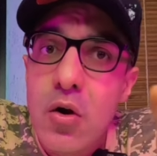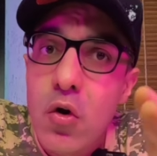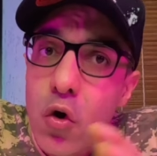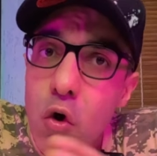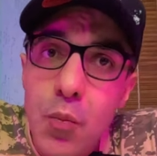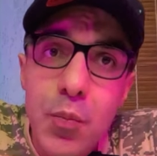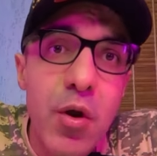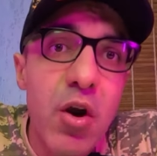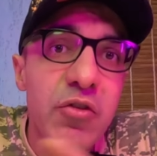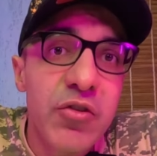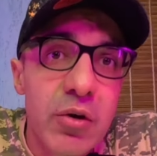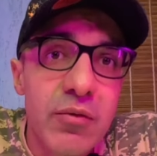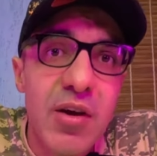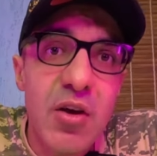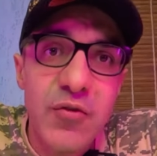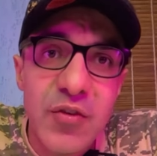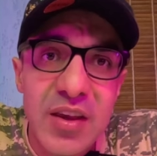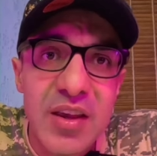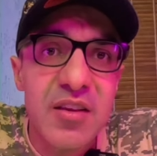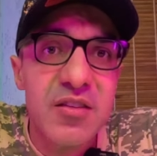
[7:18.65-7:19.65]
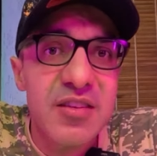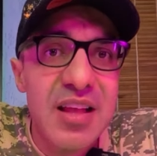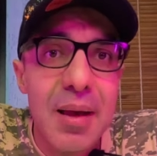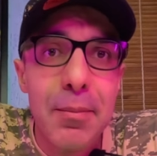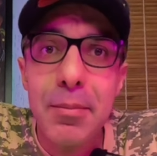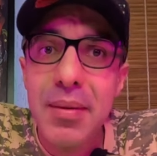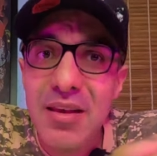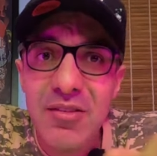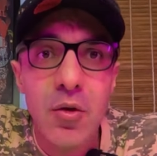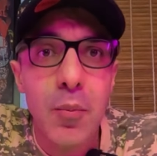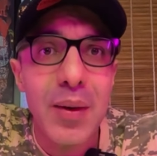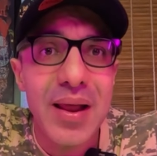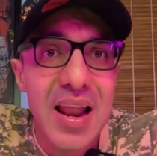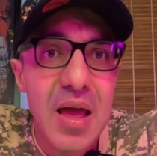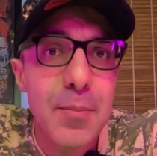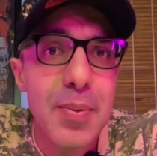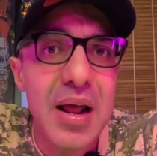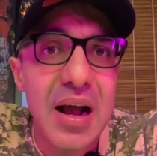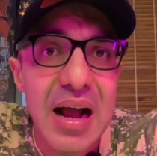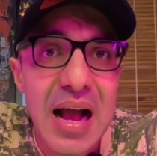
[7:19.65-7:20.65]
o perfume vai fixar mesmo para
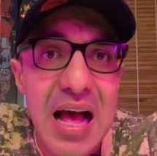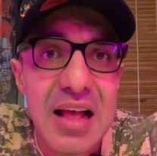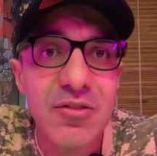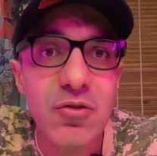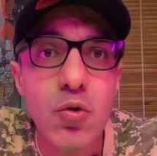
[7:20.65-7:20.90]
lá e para cá,